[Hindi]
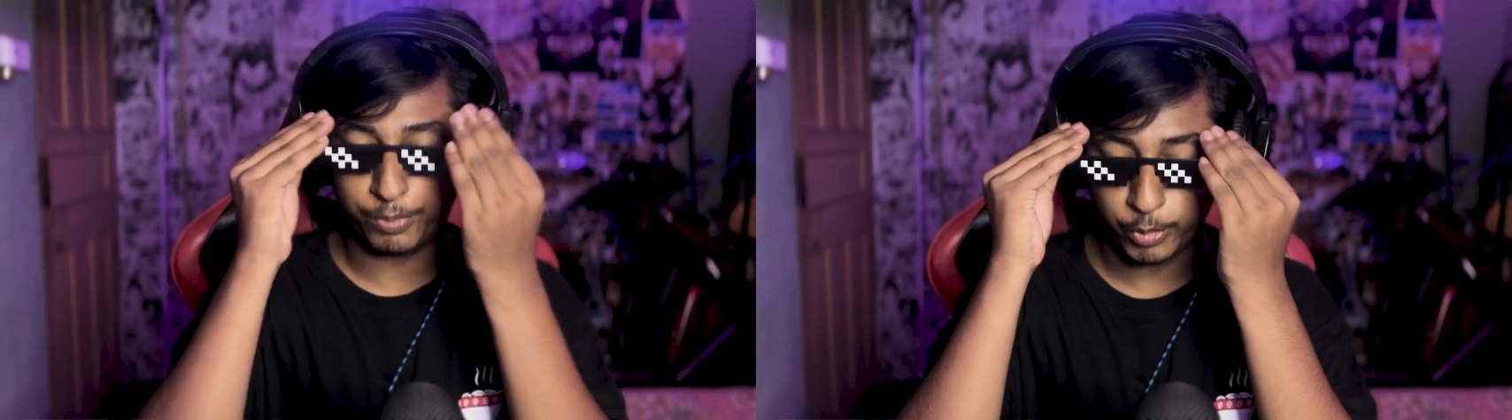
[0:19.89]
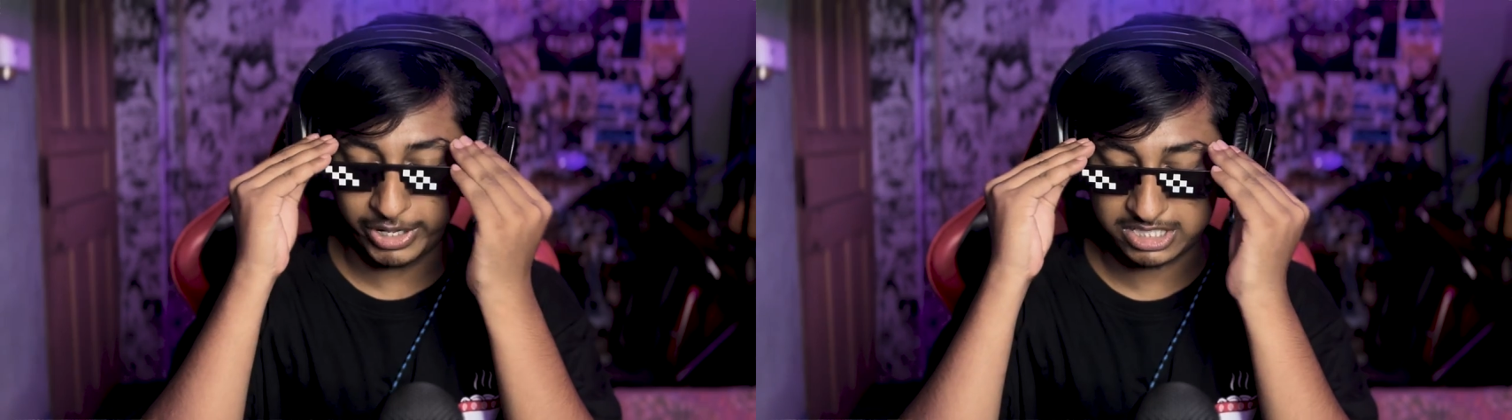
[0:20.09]

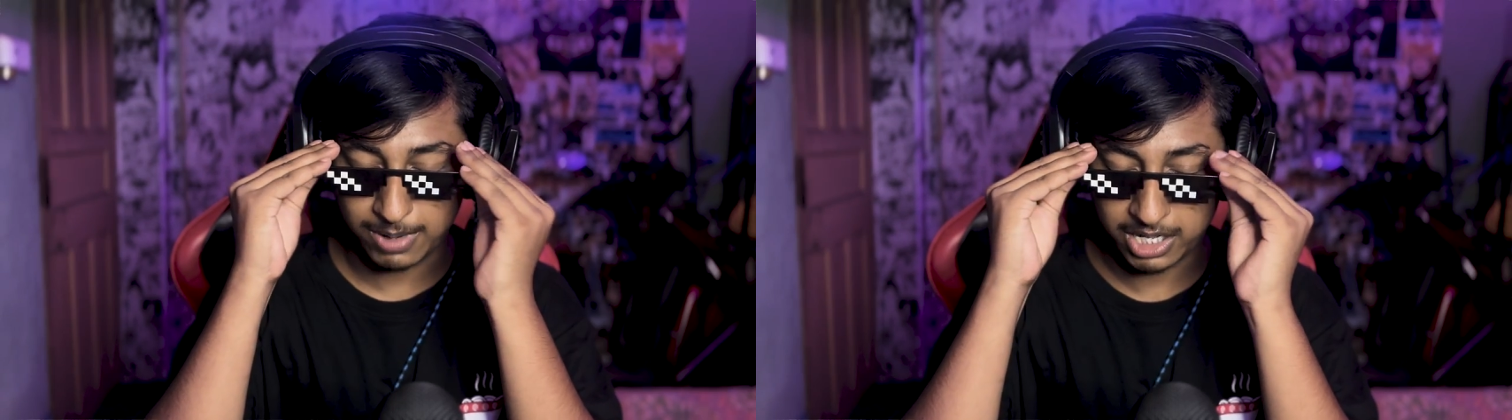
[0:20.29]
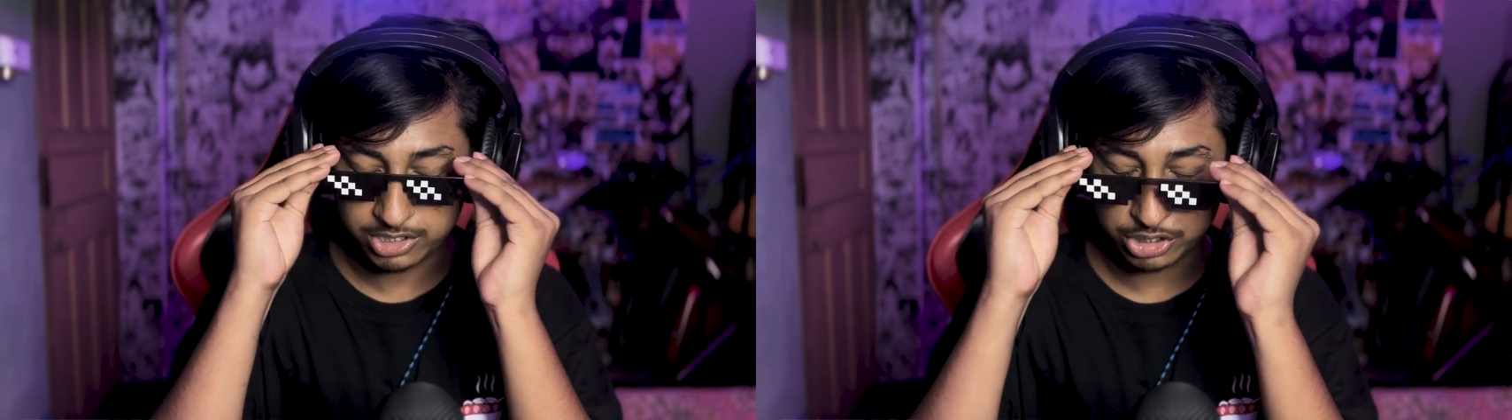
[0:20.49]
प्रोनेस
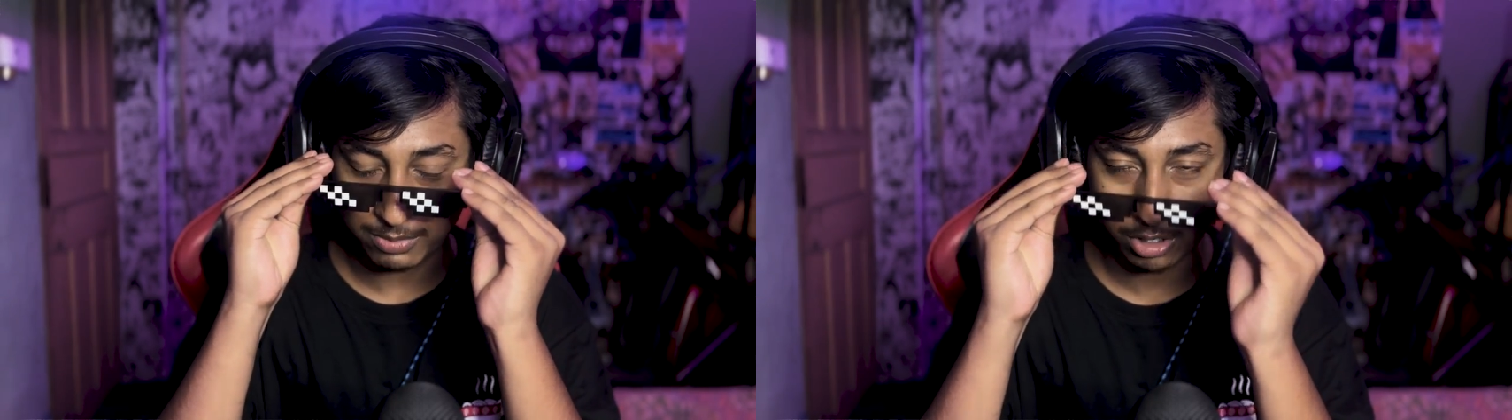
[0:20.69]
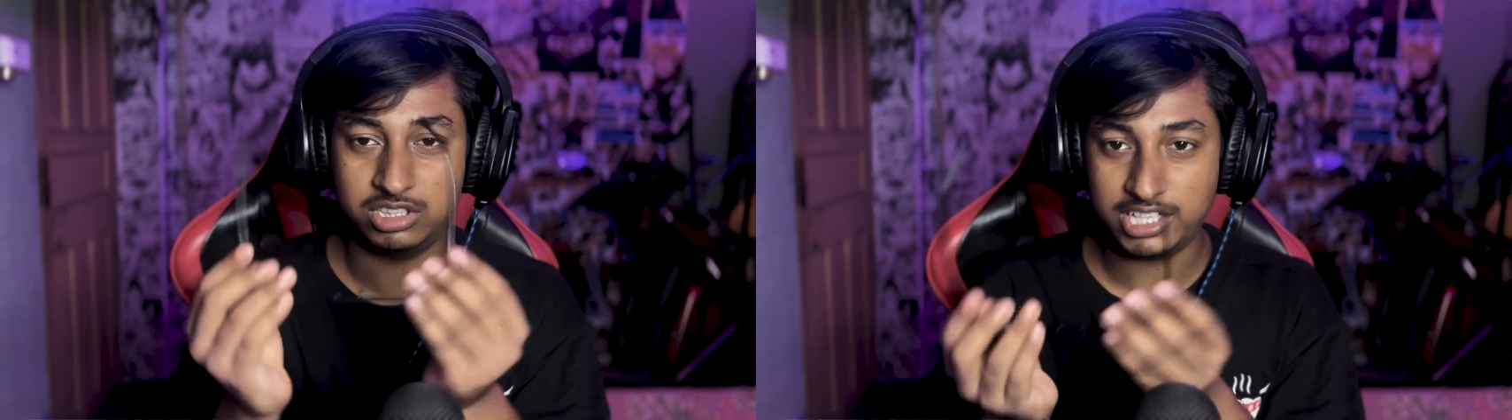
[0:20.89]
वाले
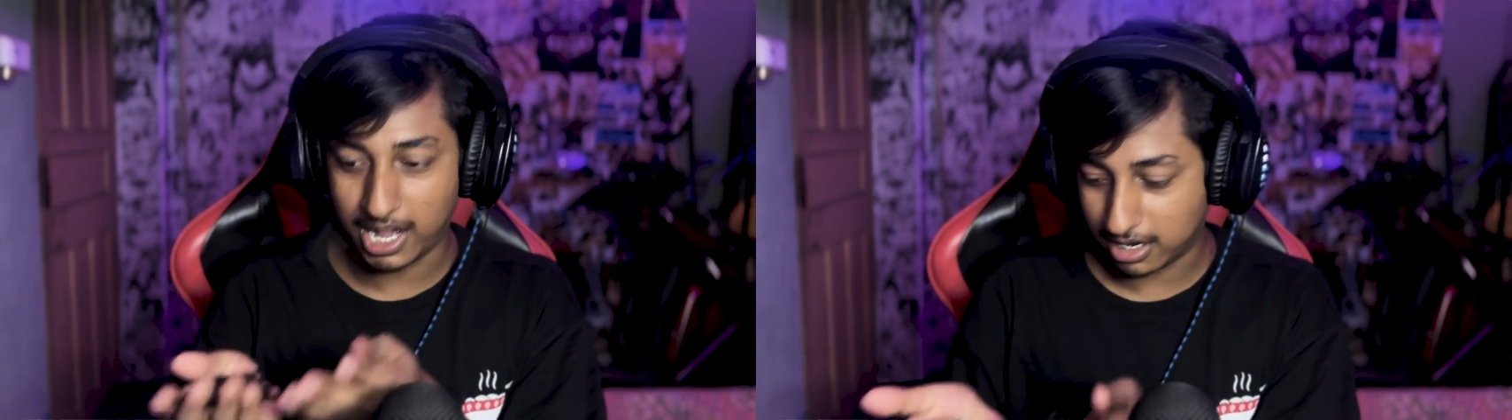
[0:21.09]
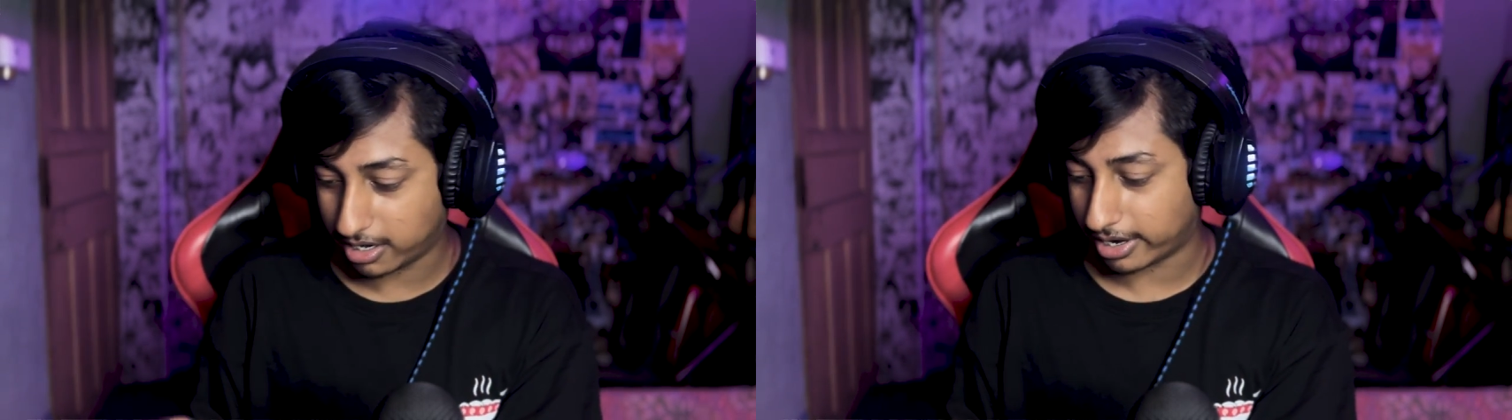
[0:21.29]
चश्मा को
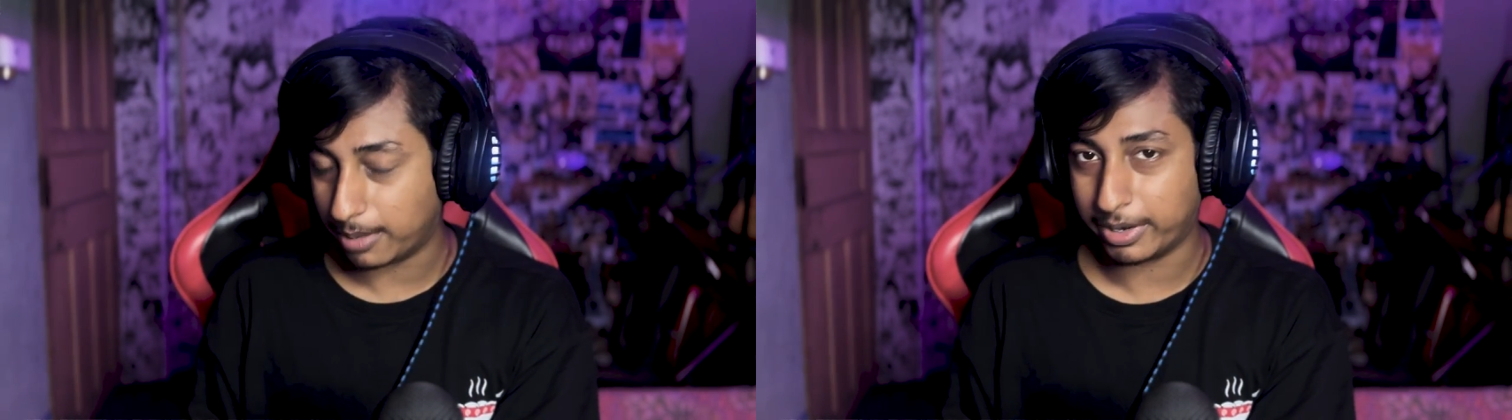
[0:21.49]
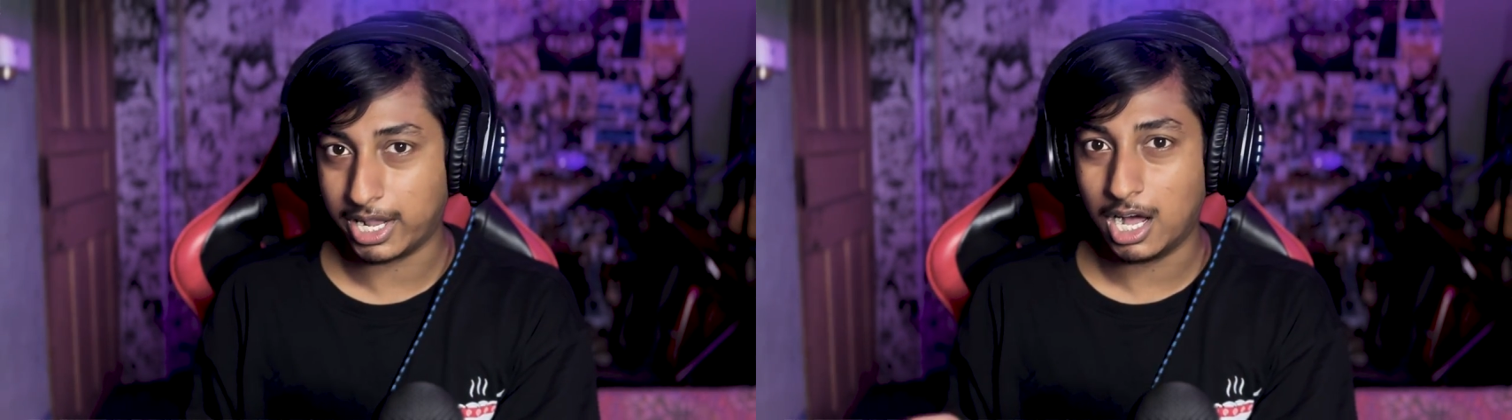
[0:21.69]
त्याग
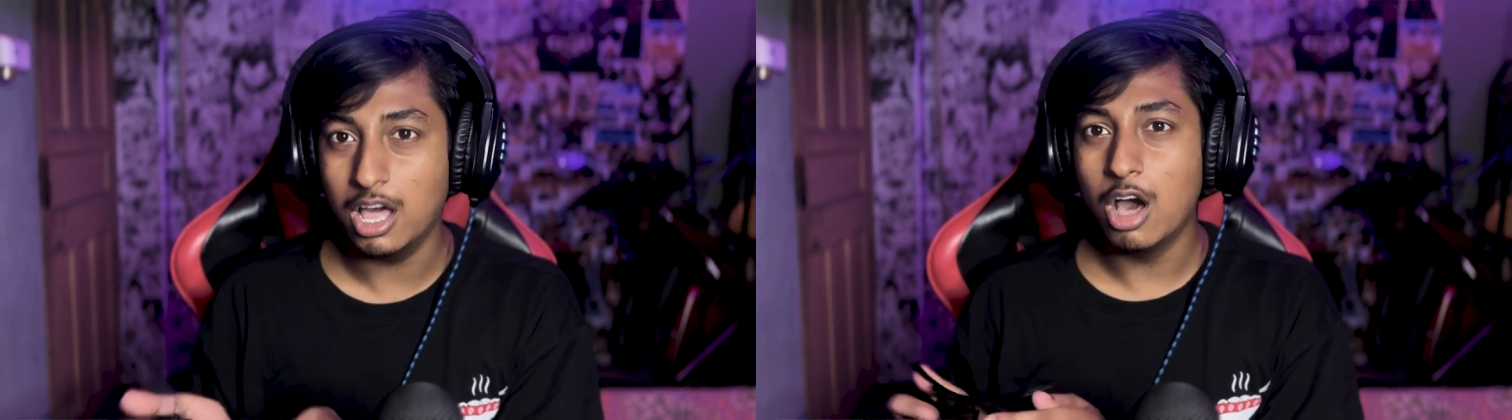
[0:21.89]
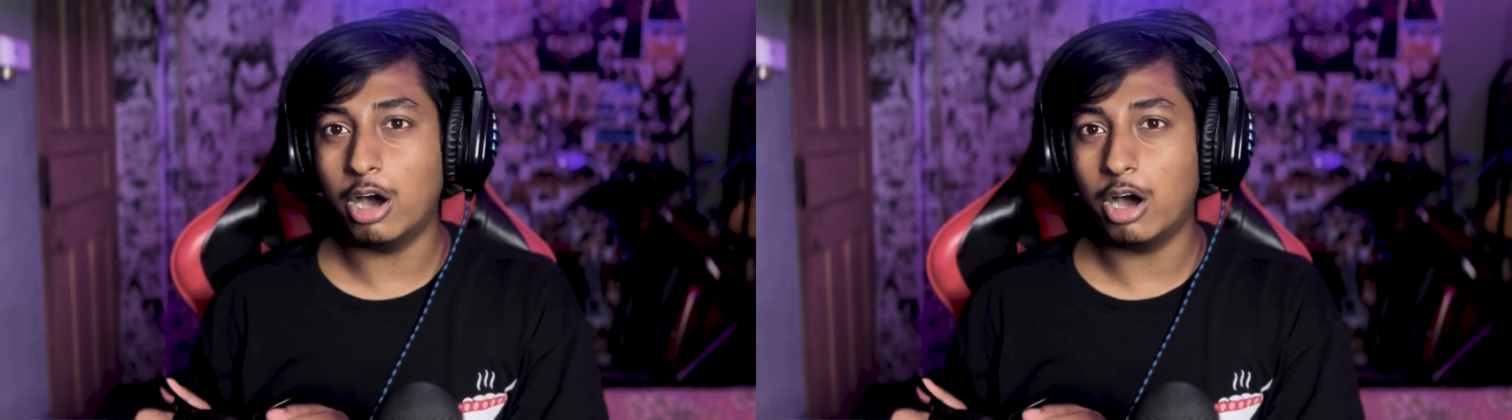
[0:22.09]
करना पड़ेगा